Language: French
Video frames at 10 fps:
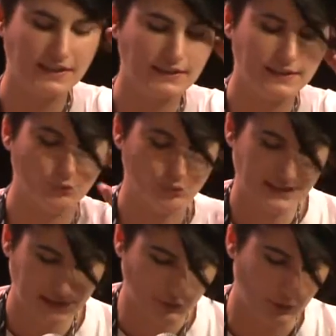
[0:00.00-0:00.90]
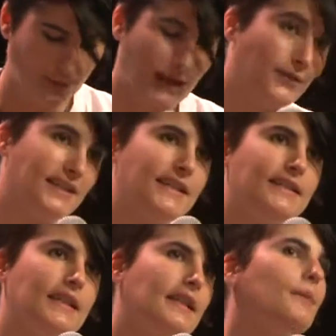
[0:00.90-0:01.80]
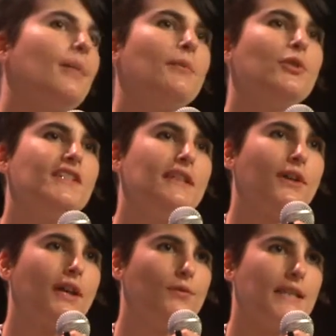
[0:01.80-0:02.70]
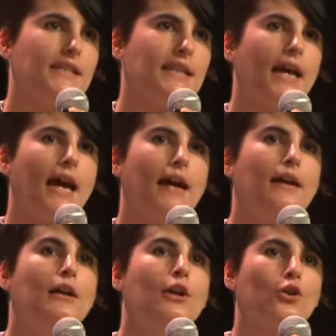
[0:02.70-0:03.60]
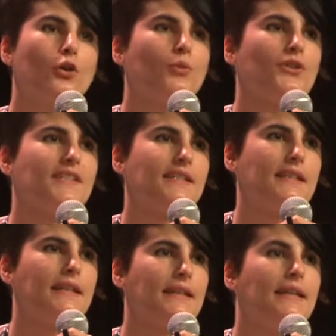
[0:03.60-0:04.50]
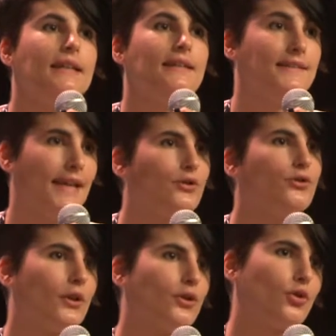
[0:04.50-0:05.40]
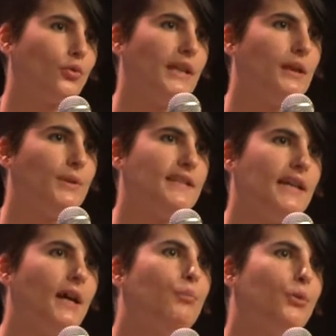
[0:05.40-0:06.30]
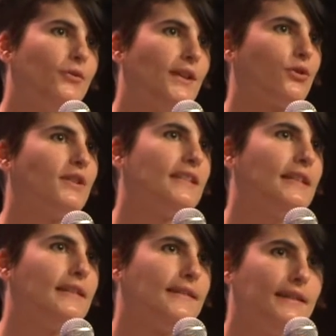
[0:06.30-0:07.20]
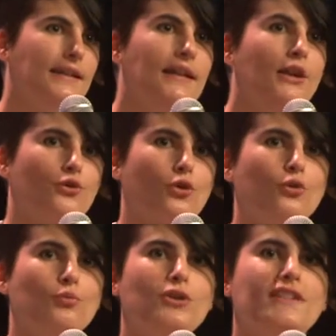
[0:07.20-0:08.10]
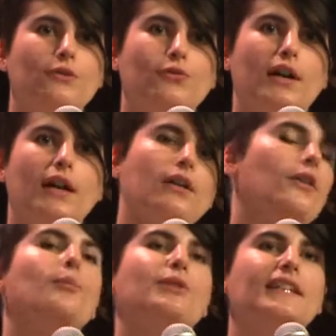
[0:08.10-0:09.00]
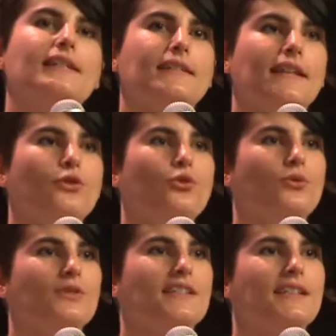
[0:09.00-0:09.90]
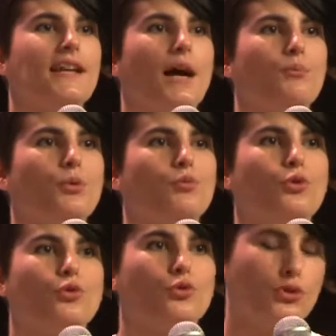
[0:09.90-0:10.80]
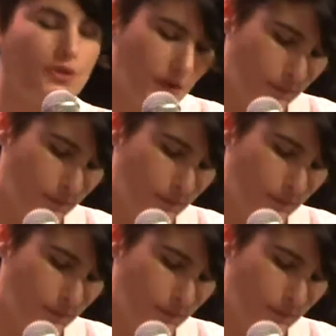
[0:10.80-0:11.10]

ça c'était une petite euh, parenthèse qui permet aussi de réfléchir à comment ces acteurs sur Wikipédia peuvent être utilisés dans le but d'avoir euh, peut-être des actions aussi un peu plus neutres